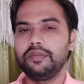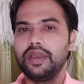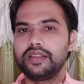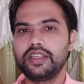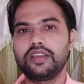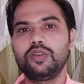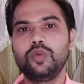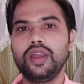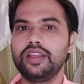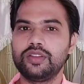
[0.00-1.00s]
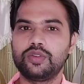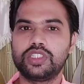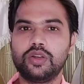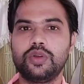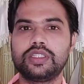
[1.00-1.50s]
अब ऐसा क्यों है तो
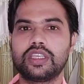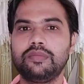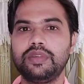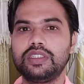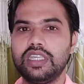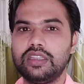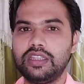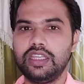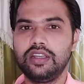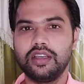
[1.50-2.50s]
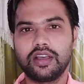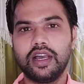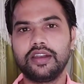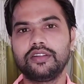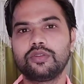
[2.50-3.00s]
चलो इसके पीछे तीन
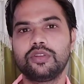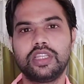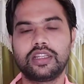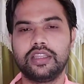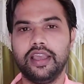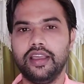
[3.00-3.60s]
कारण को देखते